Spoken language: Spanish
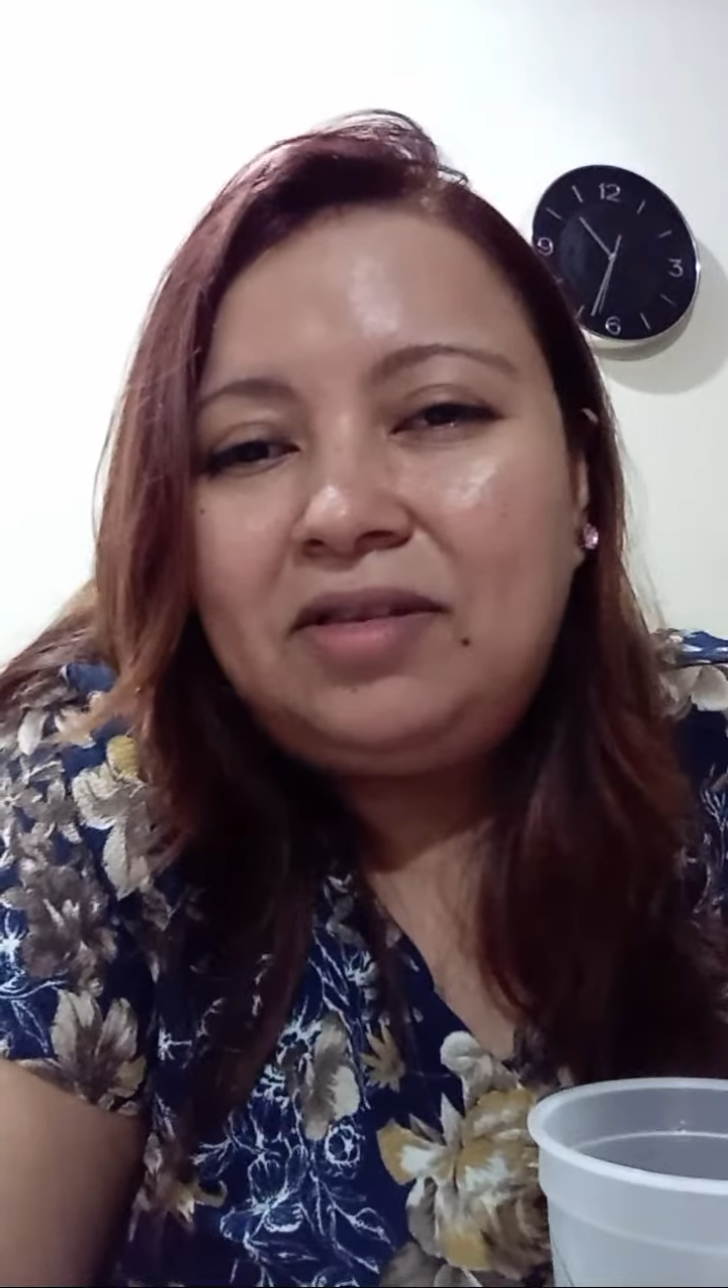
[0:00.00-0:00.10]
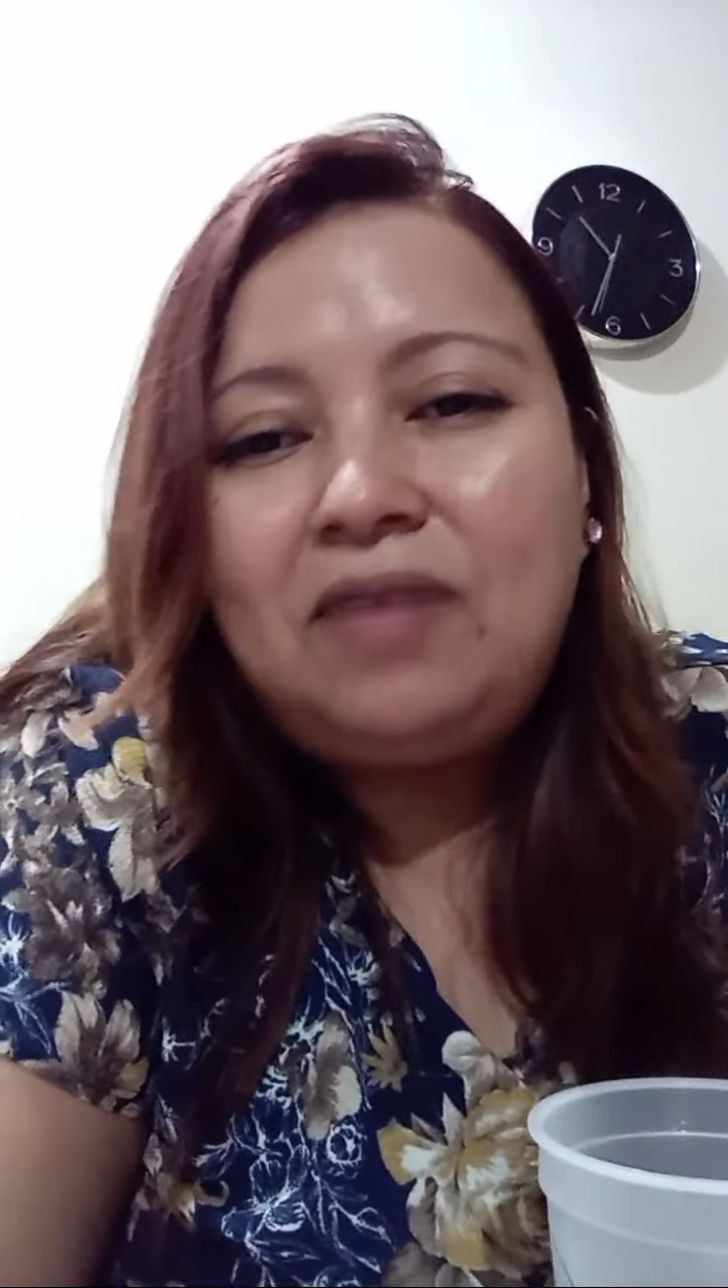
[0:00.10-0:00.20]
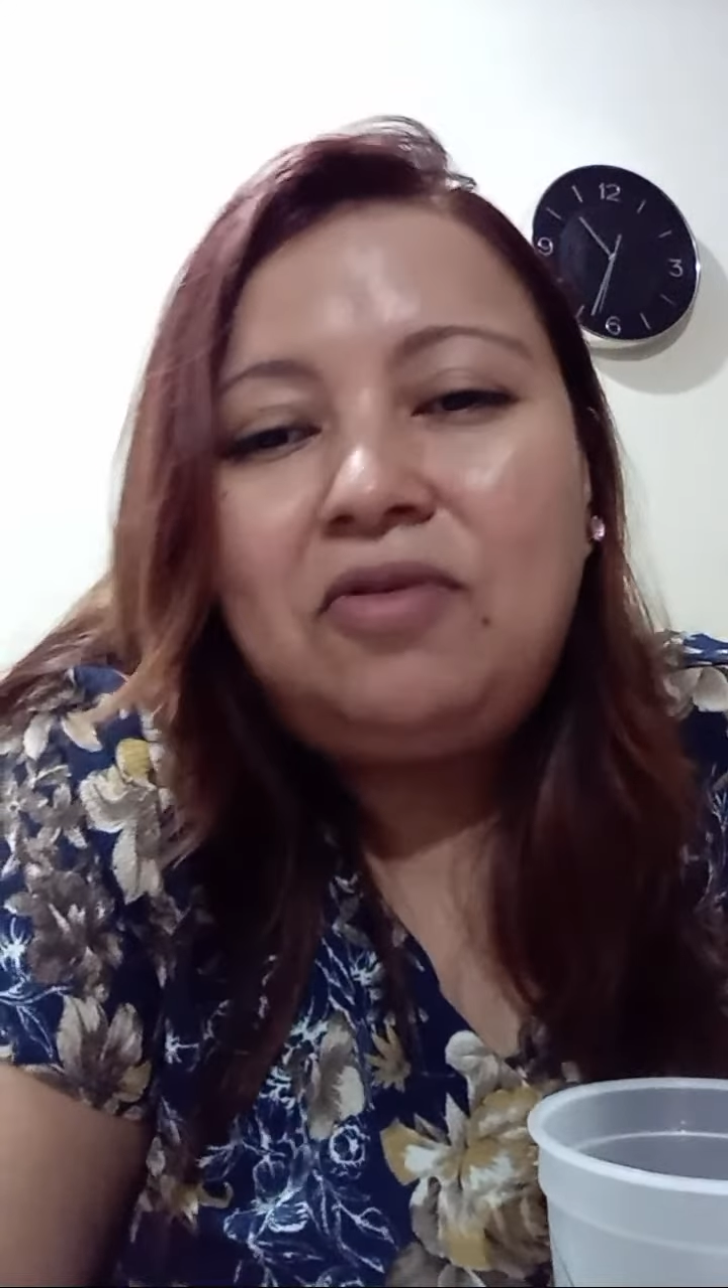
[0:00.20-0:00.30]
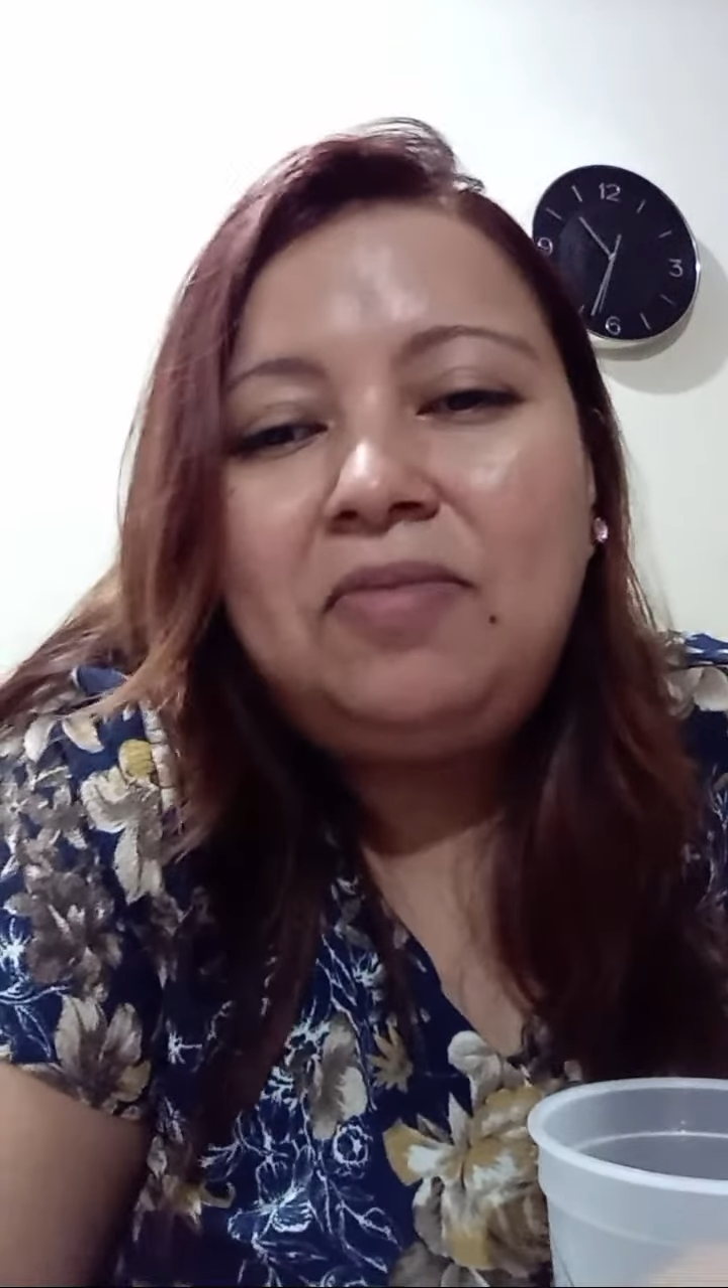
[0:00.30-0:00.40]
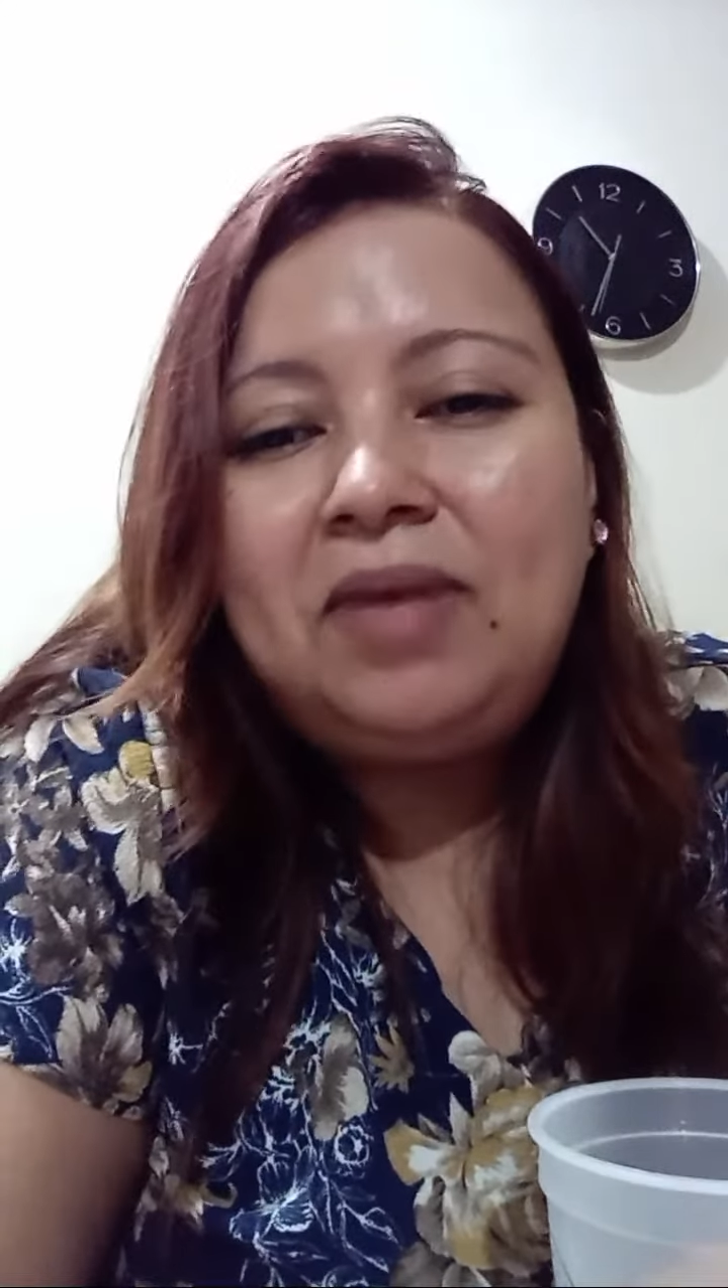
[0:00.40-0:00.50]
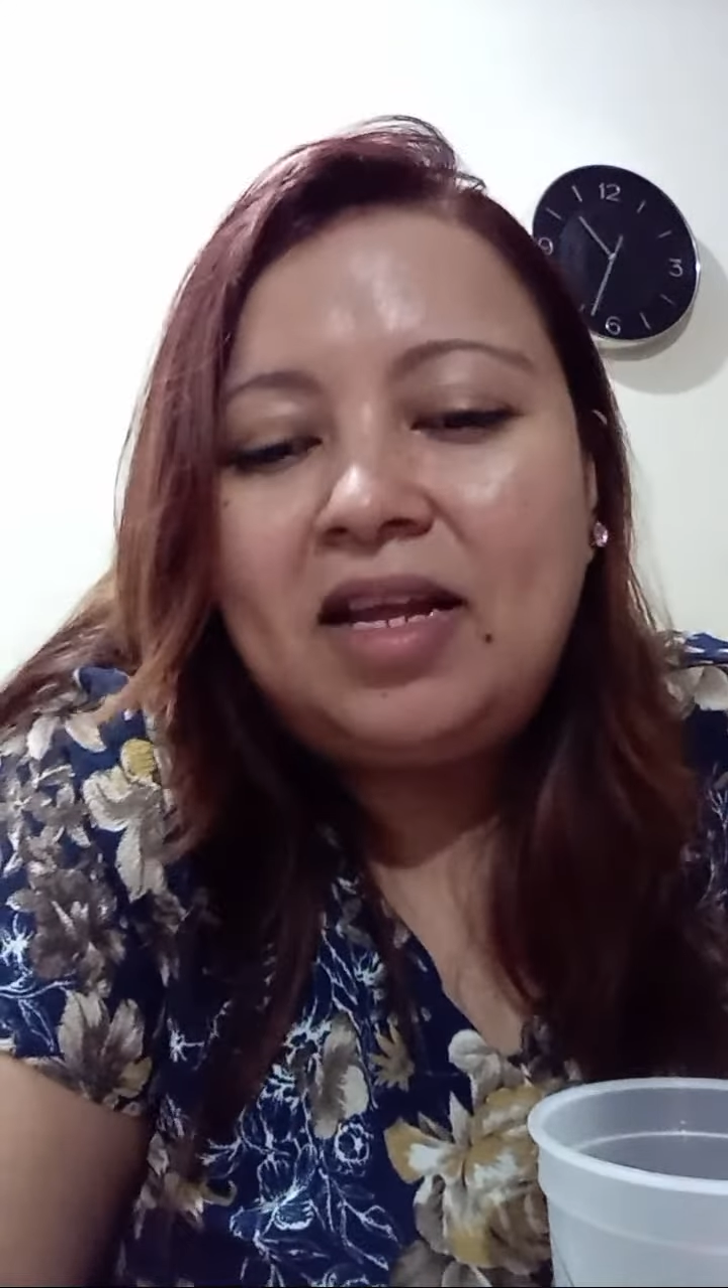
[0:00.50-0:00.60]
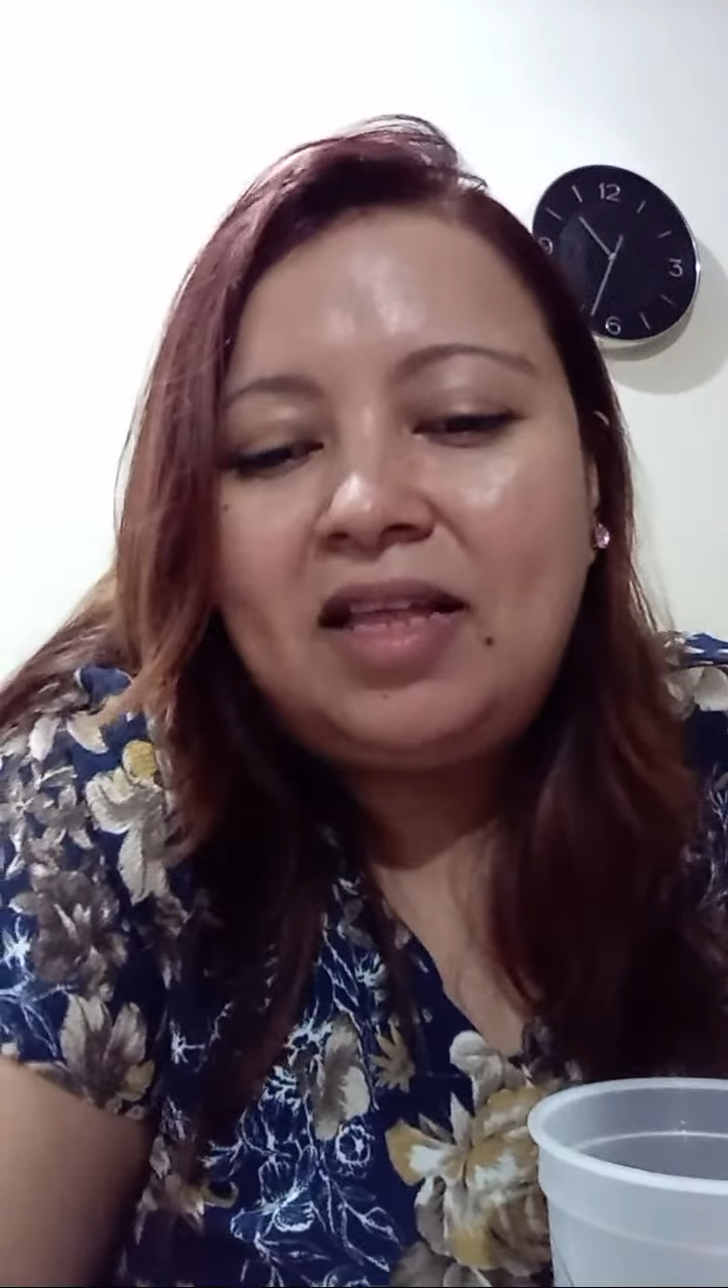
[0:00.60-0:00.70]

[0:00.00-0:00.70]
te volviera a